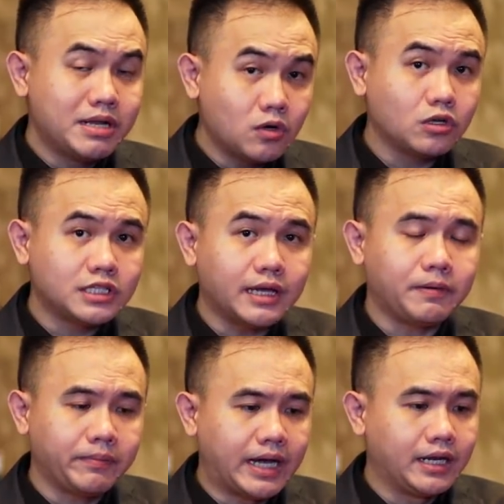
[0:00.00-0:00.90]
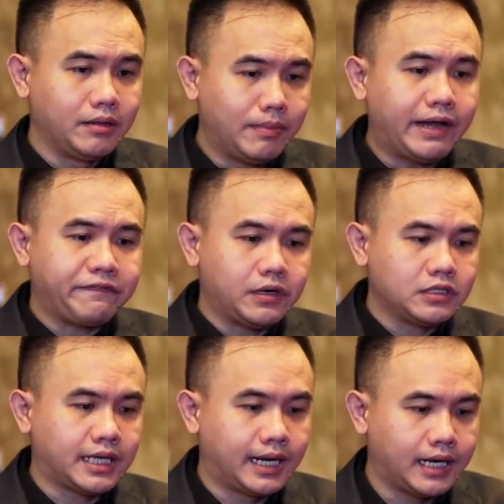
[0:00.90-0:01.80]
menurut saya pribadi, maaf
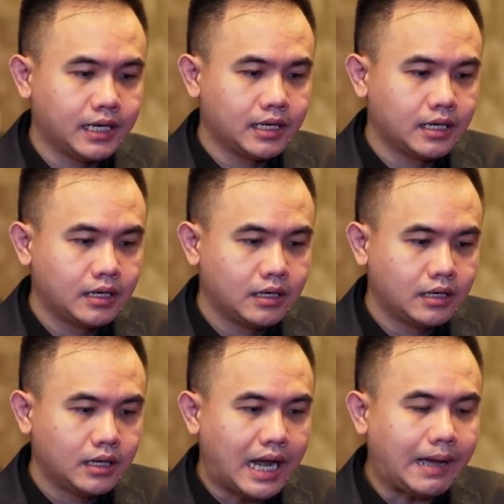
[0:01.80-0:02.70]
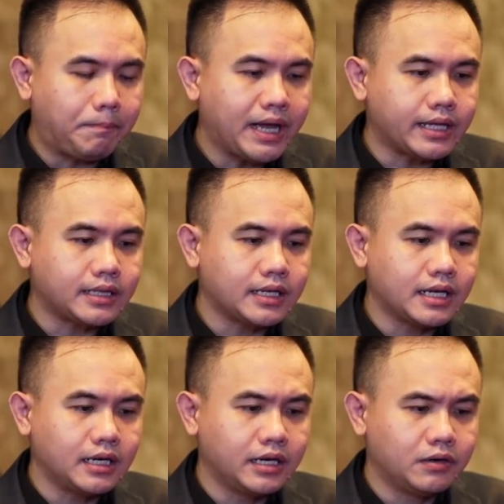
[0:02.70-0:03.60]
kalau salah, apa yang
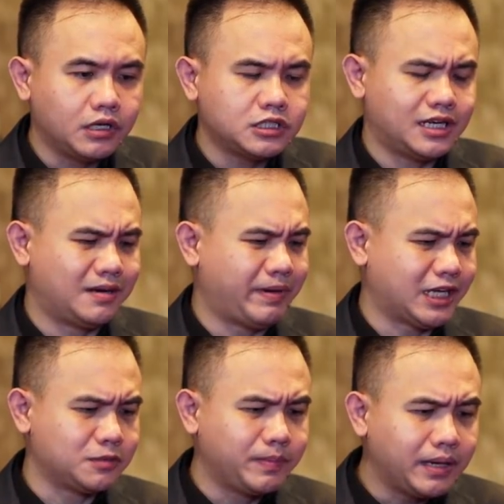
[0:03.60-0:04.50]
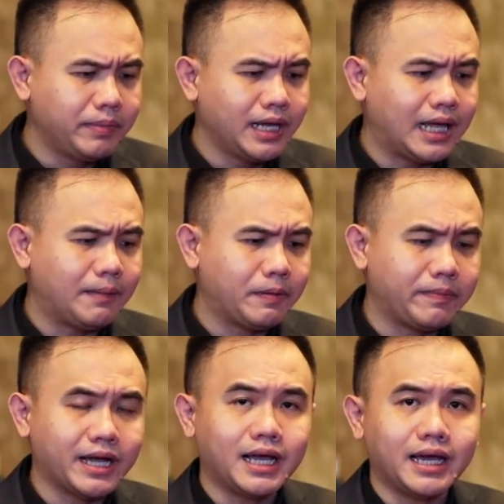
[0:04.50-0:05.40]
terjadi di Indonesia dan PSBB lah,
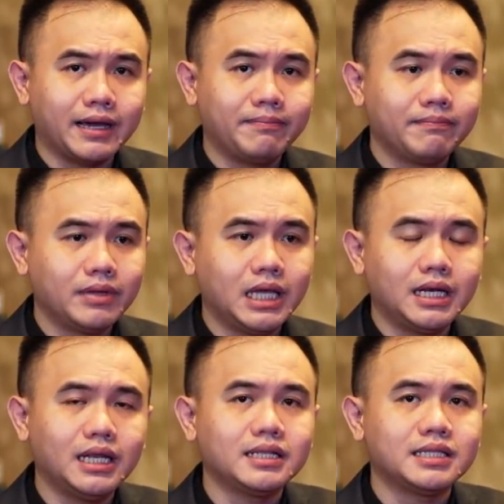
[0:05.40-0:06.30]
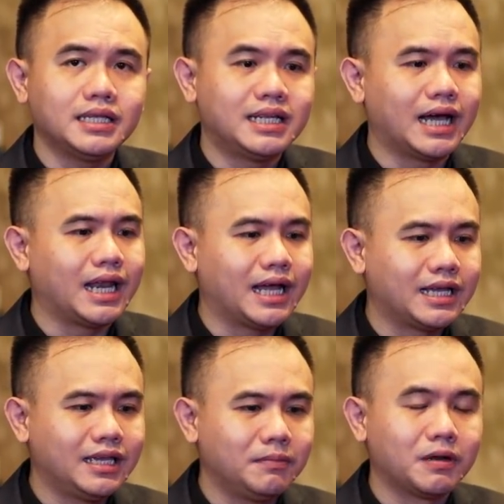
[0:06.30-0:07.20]
PPKM, ini tidak
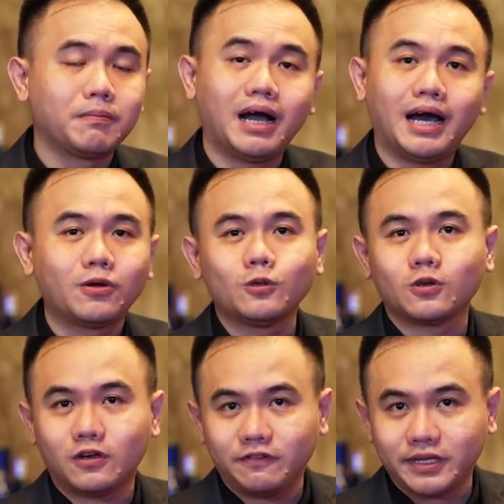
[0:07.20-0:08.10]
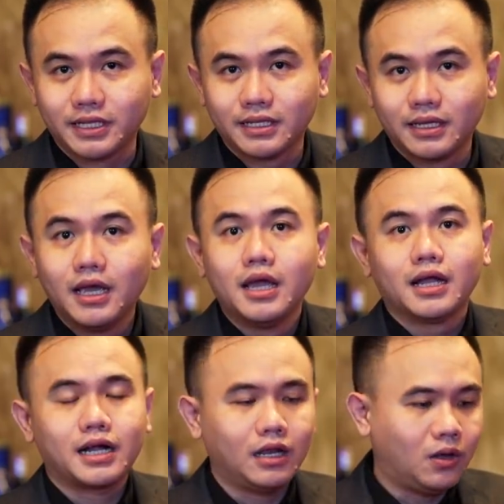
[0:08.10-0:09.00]
lagi berpengaruh untuk COVID.
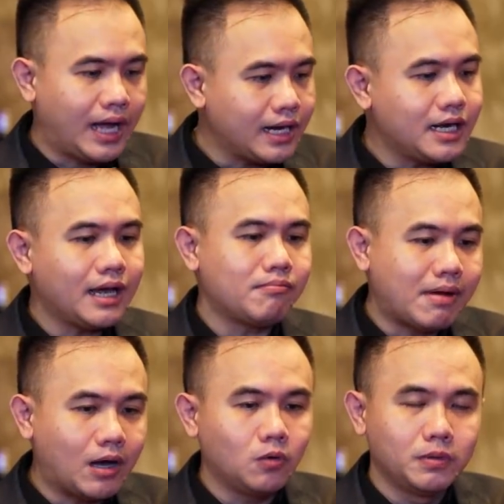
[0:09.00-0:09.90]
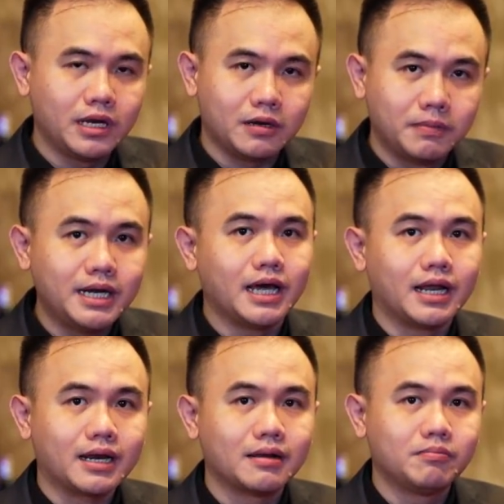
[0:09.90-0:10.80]
Kalau Anda mau
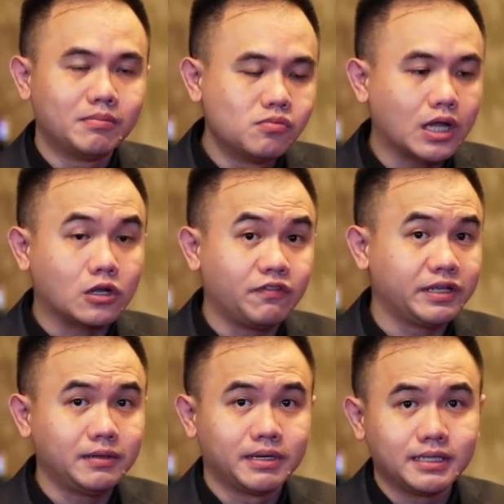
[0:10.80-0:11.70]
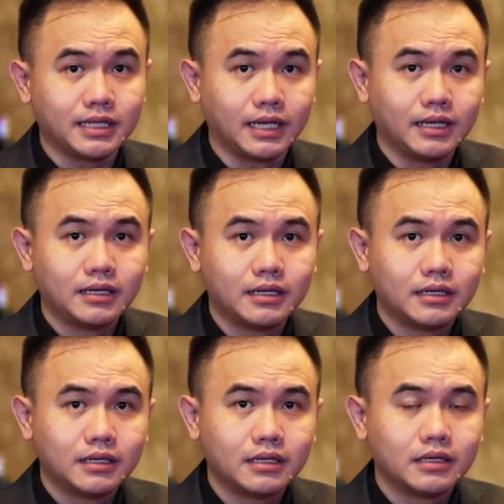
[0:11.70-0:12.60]
benar-benar membuat COVID ini berhenti,
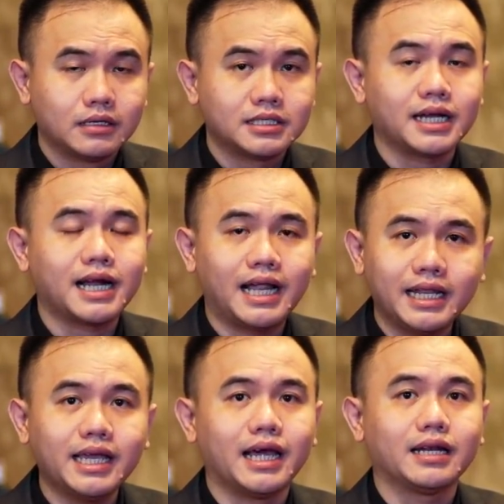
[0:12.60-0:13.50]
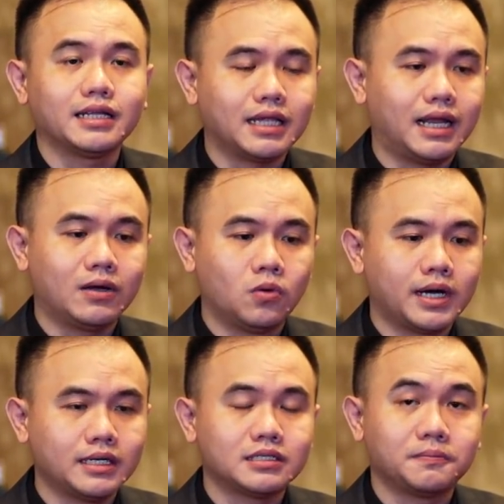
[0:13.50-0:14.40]
sekalian kita
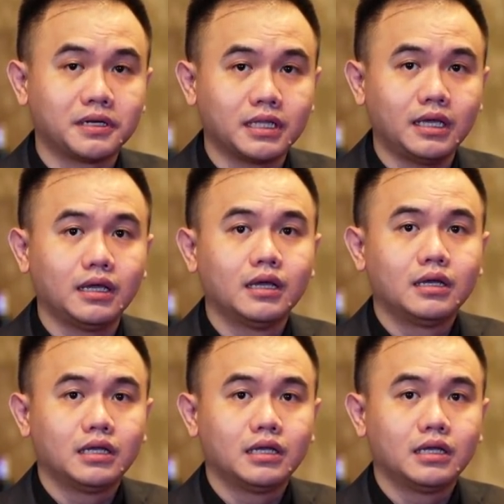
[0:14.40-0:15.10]
lakukan seperti